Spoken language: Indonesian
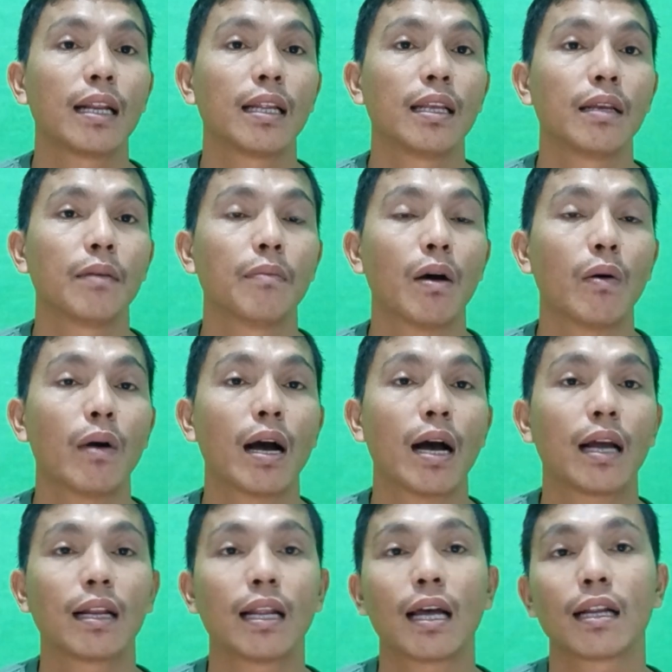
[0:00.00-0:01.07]
di
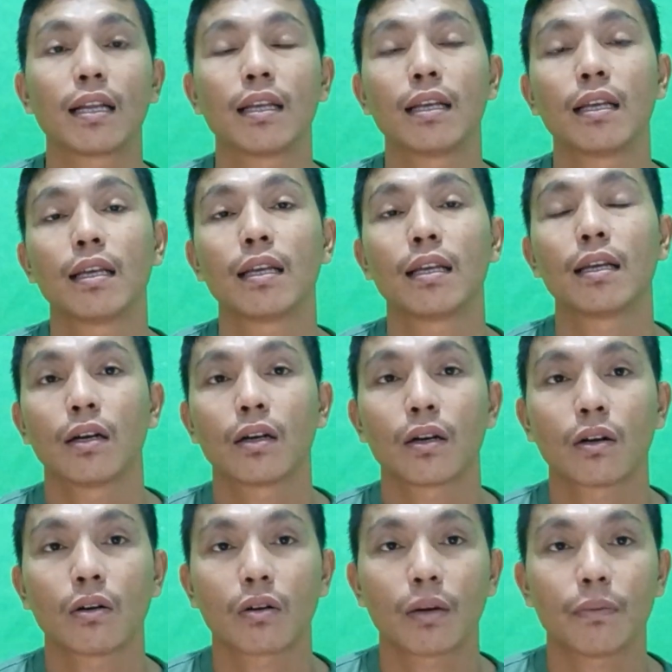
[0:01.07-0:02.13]
bawah dari
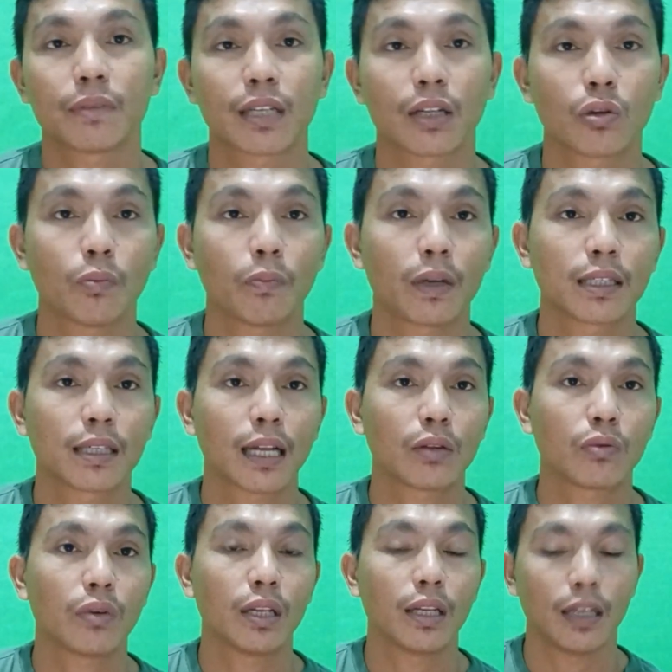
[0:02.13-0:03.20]
Korem 141
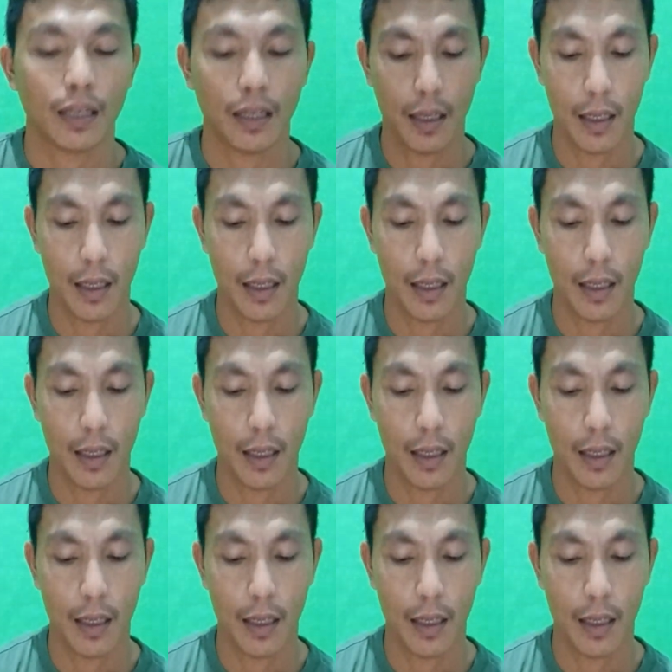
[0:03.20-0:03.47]
ini.